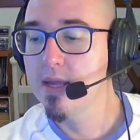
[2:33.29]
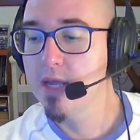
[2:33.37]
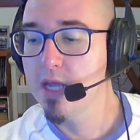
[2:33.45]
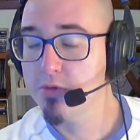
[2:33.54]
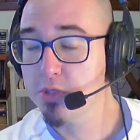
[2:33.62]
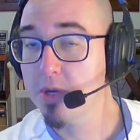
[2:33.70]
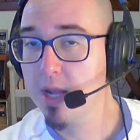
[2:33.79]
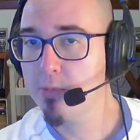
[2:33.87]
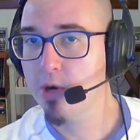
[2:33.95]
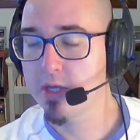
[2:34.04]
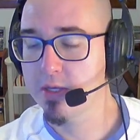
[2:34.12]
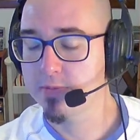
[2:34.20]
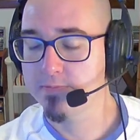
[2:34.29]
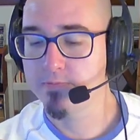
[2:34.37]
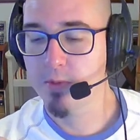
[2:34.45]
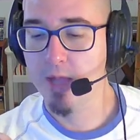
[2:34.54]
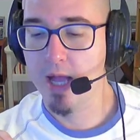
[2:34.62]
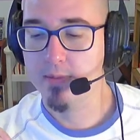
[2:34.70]
Eu vou explicar por quê.
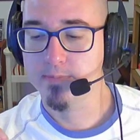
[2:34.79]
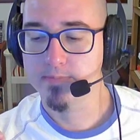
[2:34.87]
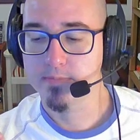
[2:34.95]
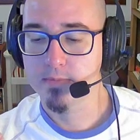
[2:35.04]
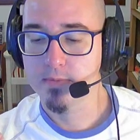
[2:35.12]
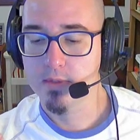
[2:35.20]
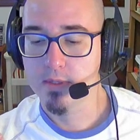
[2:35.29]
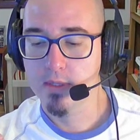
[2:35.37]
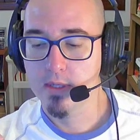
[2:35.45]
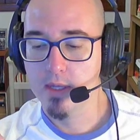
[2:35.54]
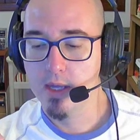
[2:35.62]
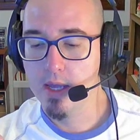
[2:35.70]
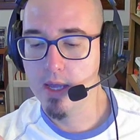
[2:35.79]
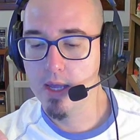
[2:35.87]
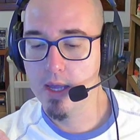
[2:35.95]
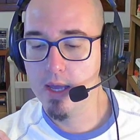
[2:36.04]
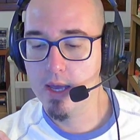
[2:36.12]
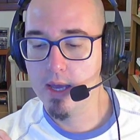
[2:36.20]
Vamos lá.
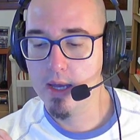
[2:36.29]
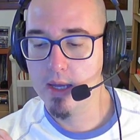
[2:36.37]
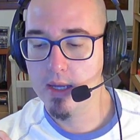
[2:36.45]
É...